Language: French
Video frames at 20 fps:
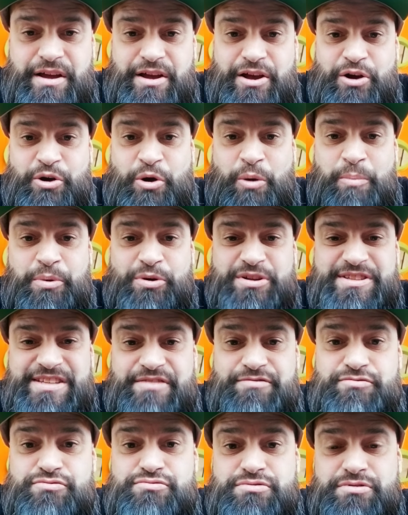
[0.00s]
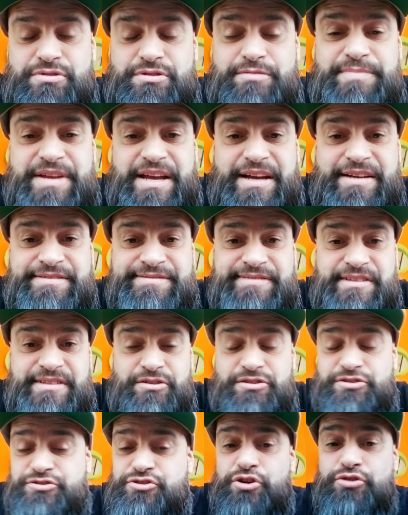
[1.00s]
comportez-vous bien. Le
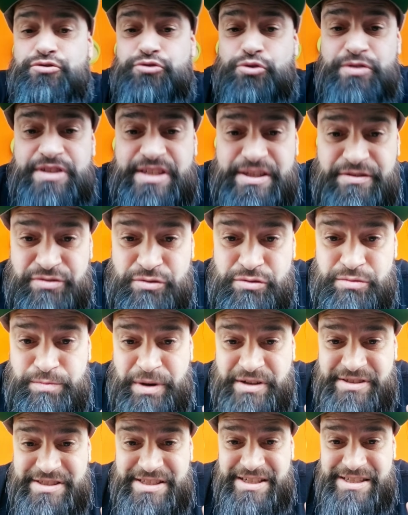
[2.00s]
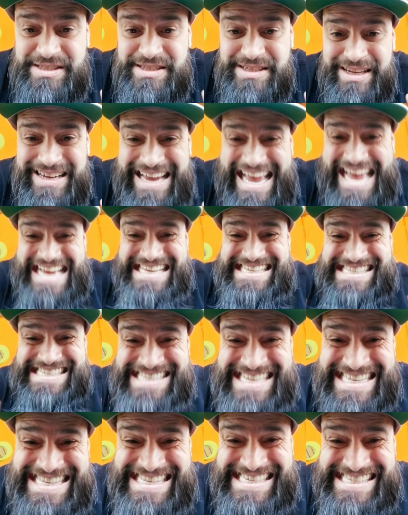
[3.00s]
seul truc qu'il faut penser, c'est «
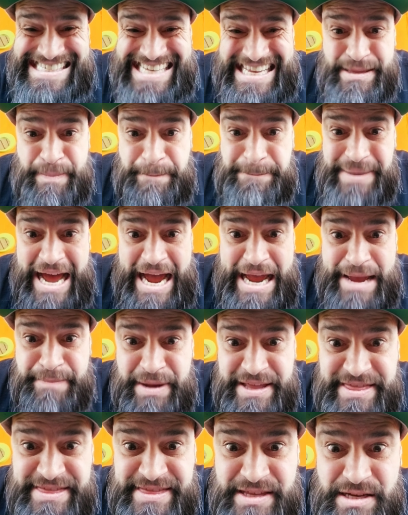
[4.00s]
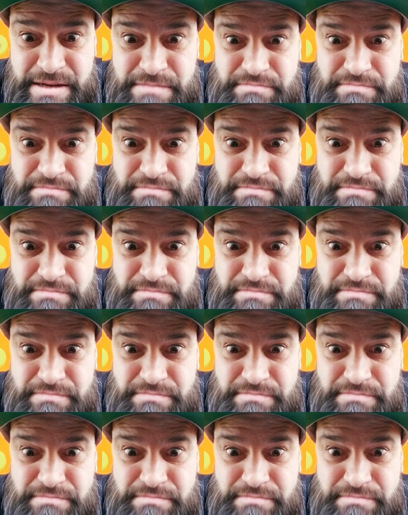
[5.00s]
Sitzen bleiben »